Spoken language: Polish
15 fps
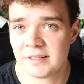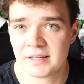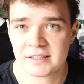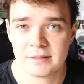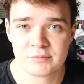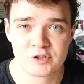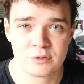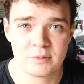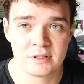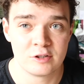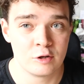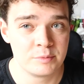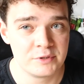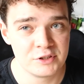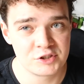jak na przykład
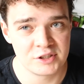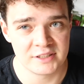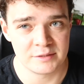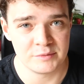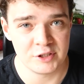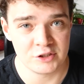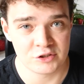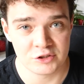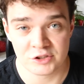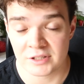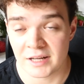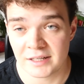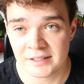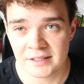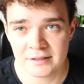optycznie zmniejszyć
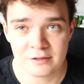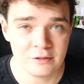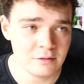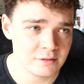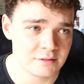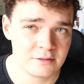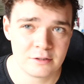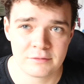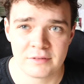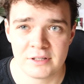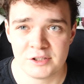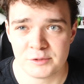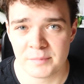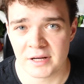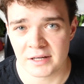talię, to jest
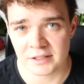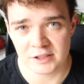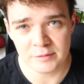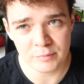dowalić barki.